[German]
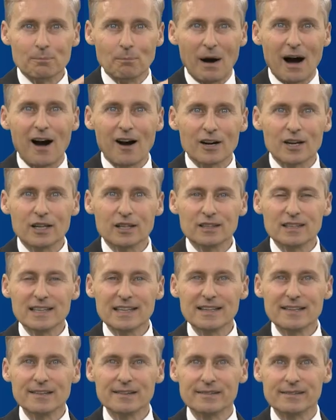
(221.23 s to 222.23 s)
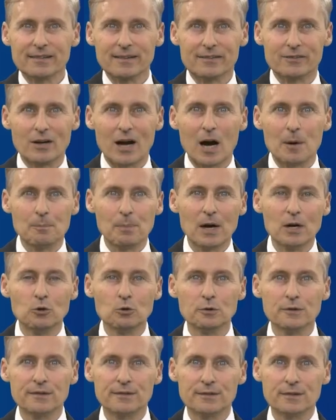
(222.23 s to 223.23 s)
Marketings. Also auch bei
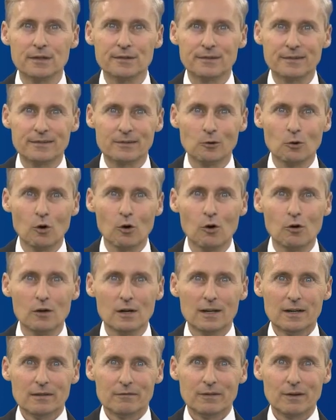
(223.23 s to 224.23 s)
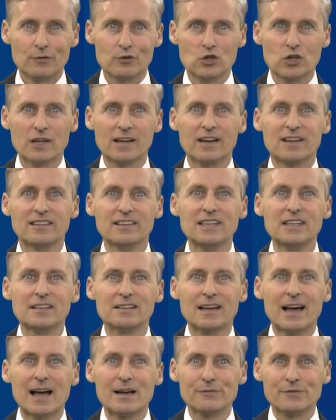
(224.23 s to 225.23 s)
uns ist es so, wir verschicken
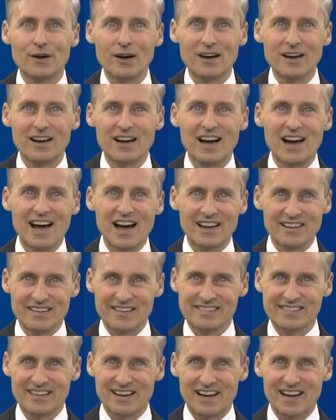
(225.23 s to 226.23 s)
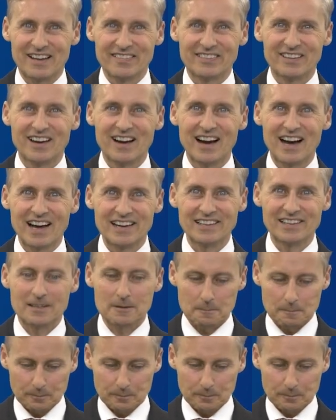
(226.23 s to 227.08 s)
nicht einfach alles an alle.